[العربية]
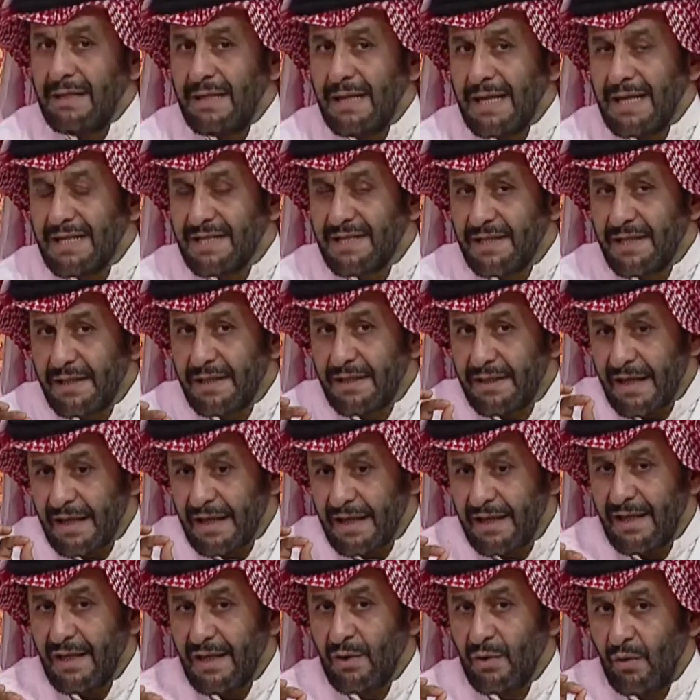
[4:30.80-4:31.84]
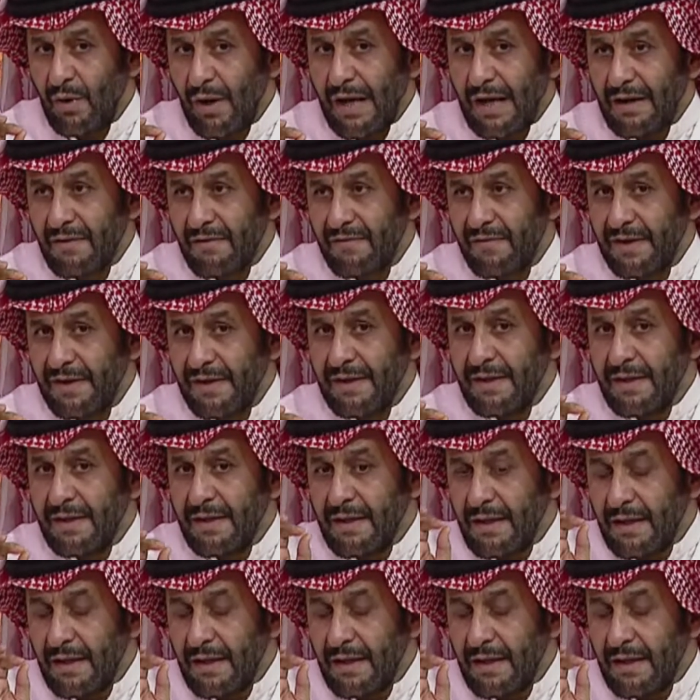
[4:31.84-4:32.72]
الا يصير دقيق وحرفي